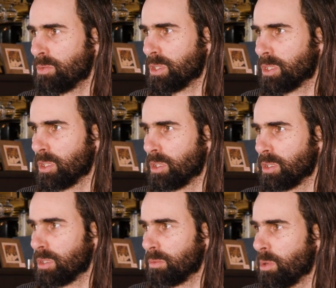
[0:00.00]
Puis
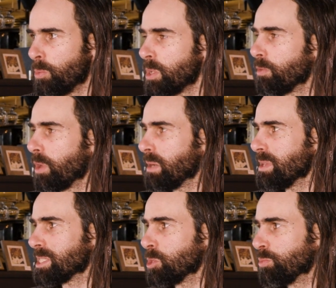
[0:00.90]
que, bon, oui, on va
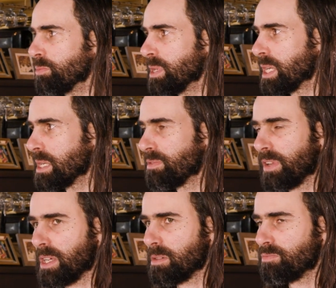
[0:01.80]
ramasser nos poubelles,
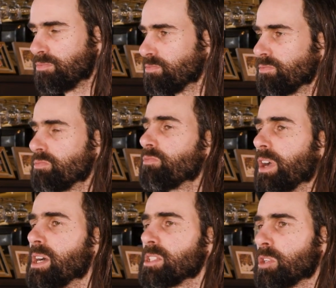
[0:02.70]
faire,
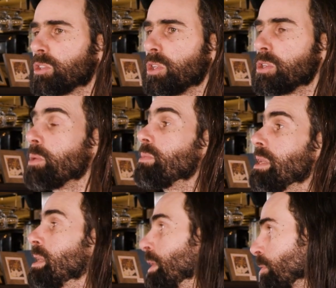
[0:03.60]
faire en sorte que comme
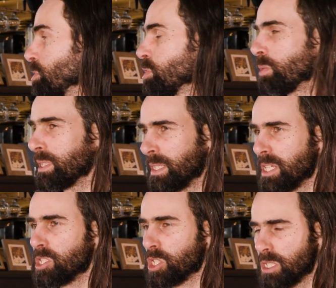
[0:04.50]
les rues soient
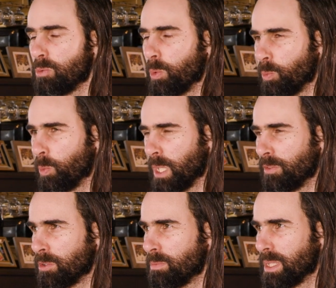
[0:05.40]
déneigées ou
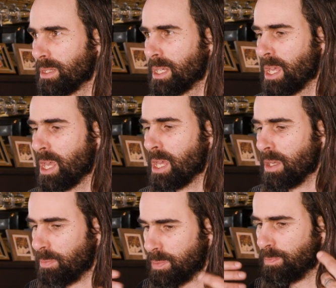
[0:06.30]
whatever, mais
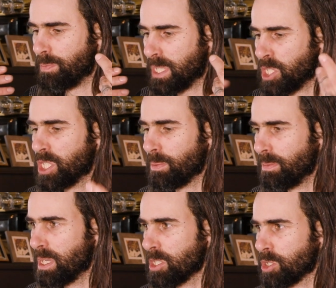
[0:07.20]

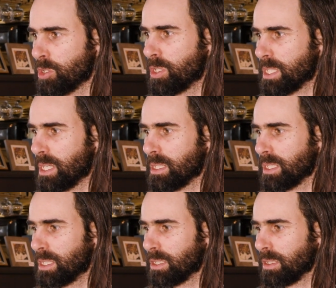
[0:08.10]
psychiquement, juste de
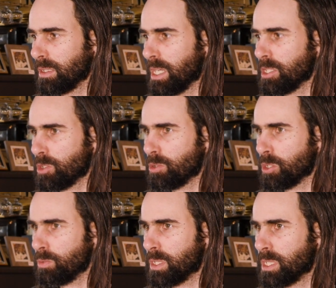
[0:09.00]
sentir que, hey, je
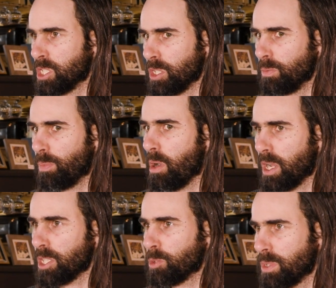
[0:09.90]
suis aussi, j'ai une part
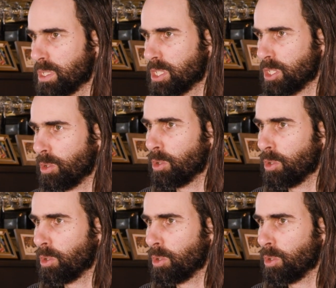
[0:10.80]
à jouer, j'ai